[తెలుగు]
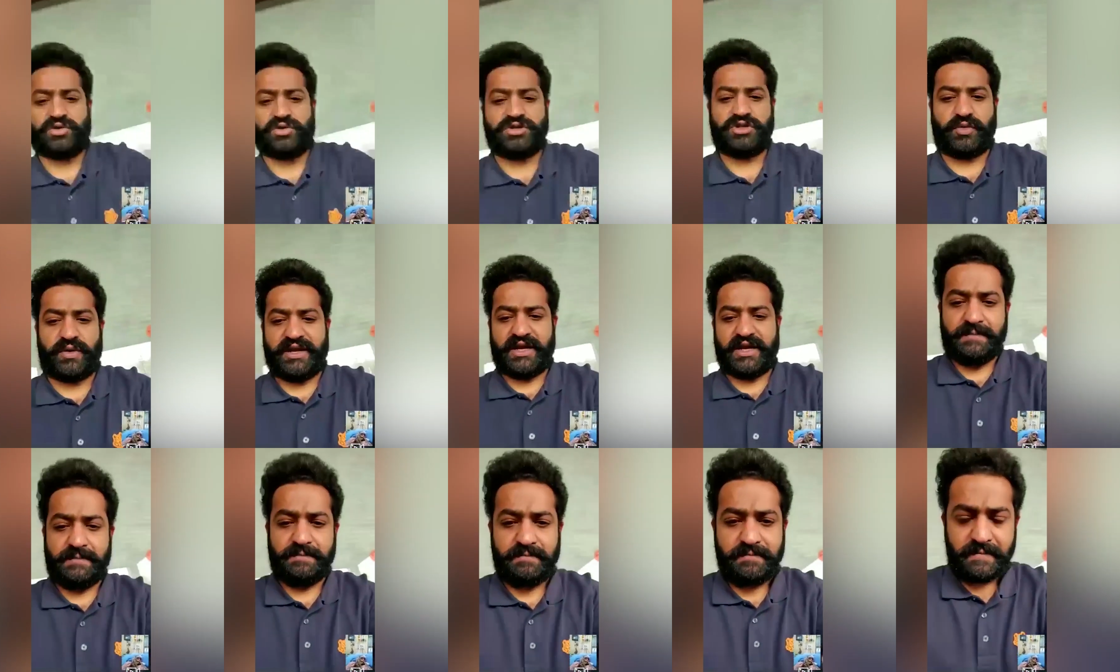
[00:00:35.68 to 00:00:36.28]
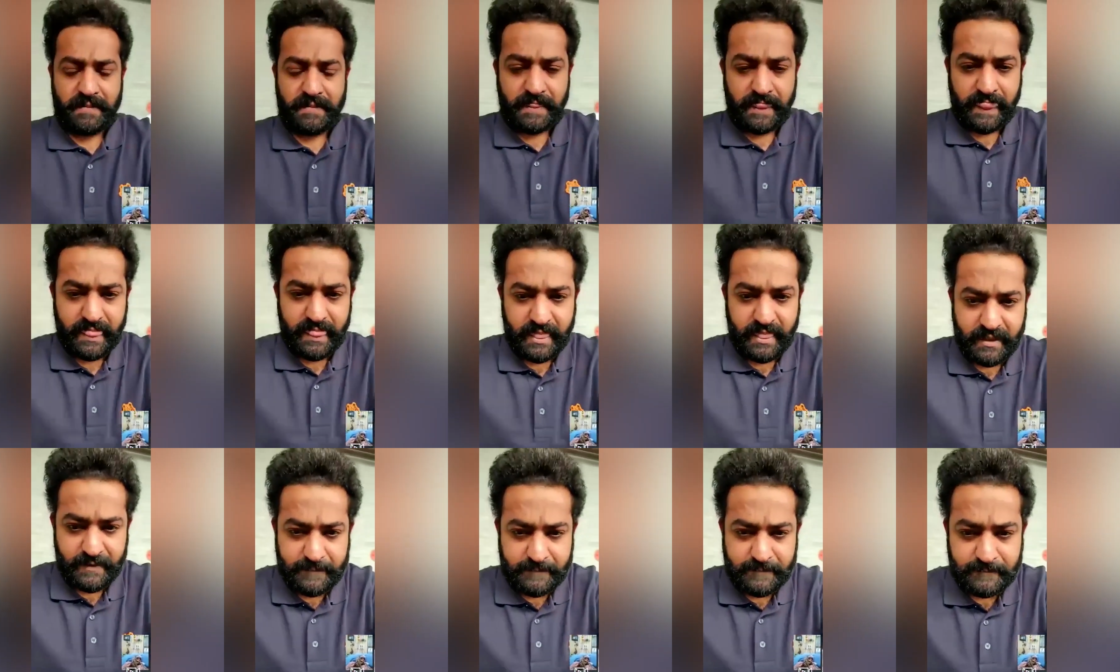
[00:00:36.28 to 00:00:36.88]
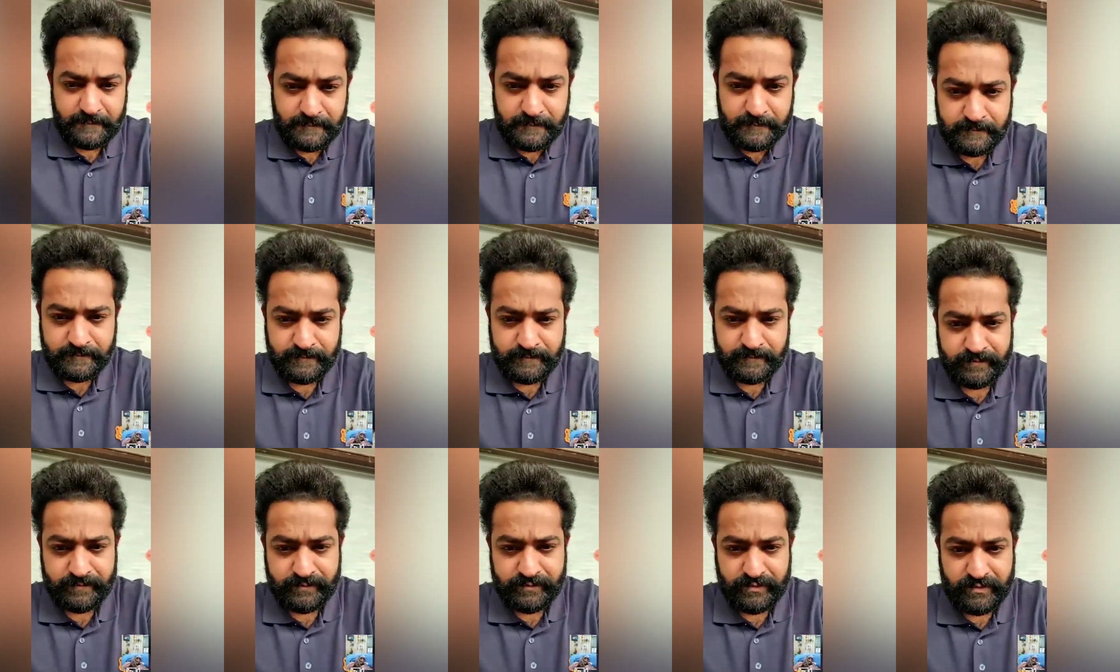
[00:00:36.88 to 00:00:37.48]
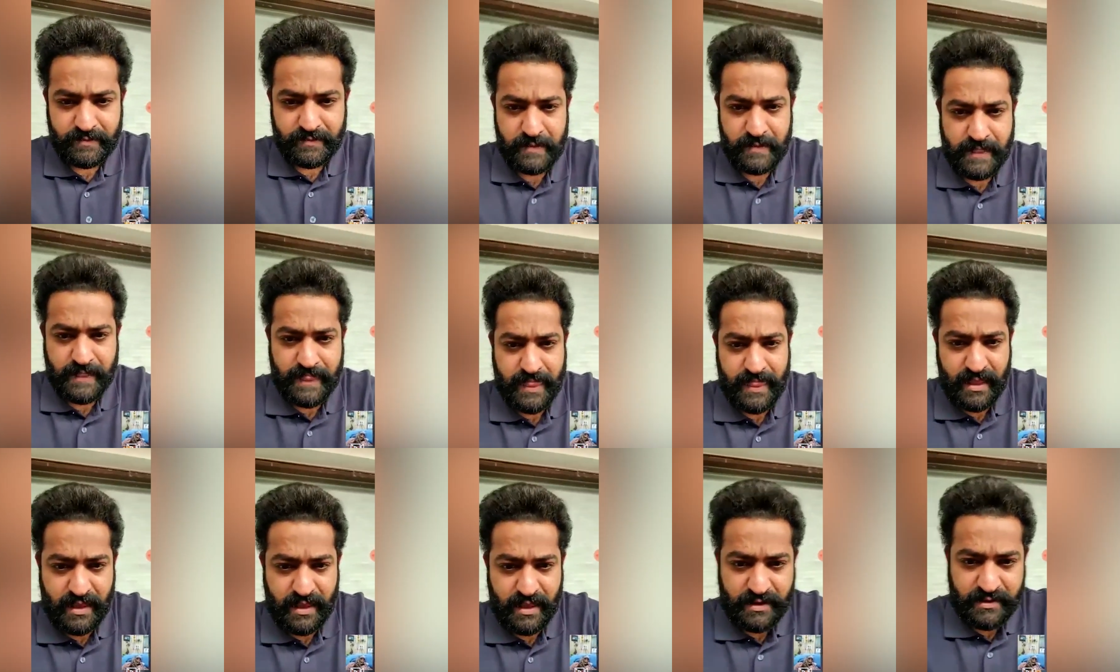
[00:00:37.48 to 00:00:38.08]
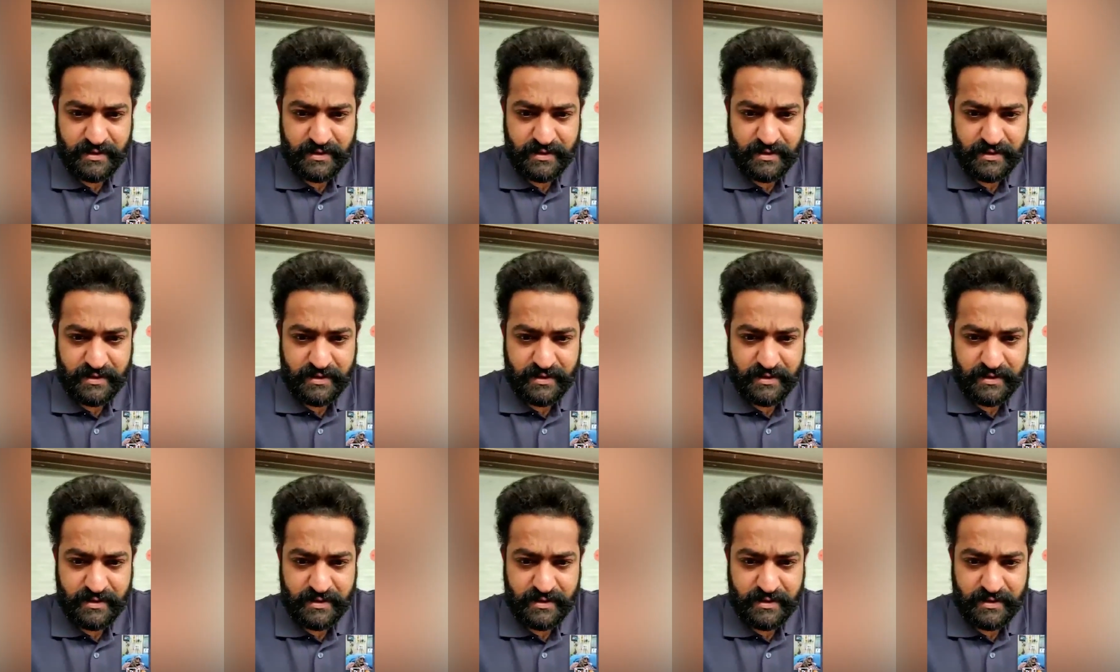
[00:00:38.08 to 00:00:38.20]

జూనియర్ ఎన్టీఆర్ మురళికి వీడియో కాల్ చేసి